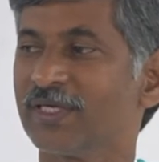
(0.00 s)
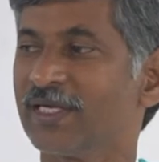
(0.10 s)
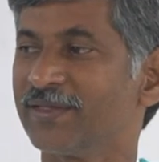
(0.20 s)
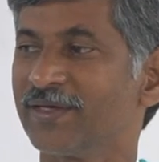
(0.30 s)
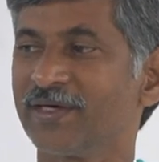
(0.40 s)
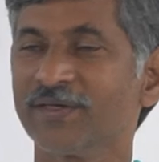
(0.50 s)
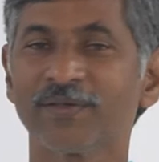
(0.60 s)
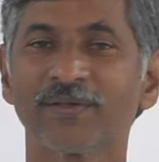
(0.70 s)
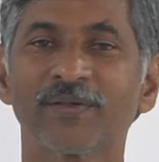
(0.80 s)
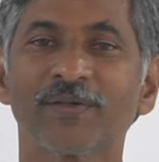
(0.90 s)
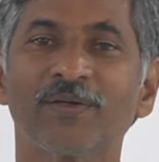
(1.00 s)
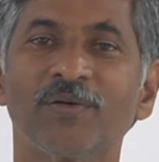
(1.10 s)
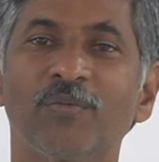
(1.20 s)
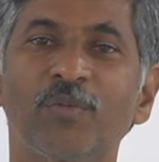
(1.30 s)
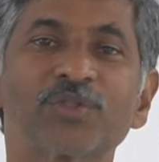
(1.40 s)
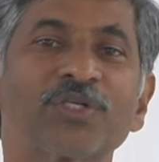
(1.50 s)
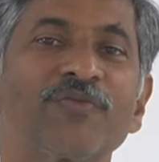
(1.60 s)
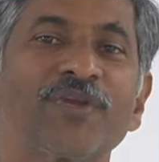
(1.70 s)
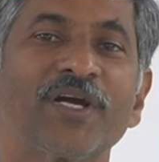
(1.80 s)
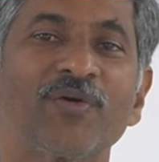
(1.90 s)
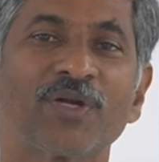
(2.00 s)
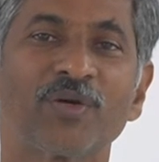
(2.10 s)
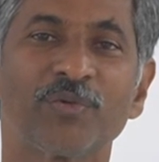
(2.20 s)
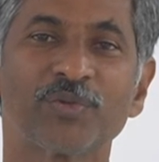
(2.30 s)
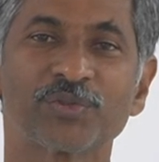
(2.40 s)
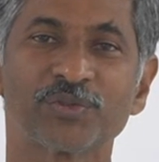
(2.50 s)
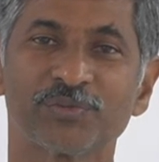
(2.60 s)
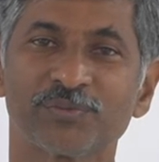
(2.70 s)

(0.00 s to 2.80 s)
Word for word: లేదా మోషన్ ఫ్రీగా ఉండకపోవచ్చు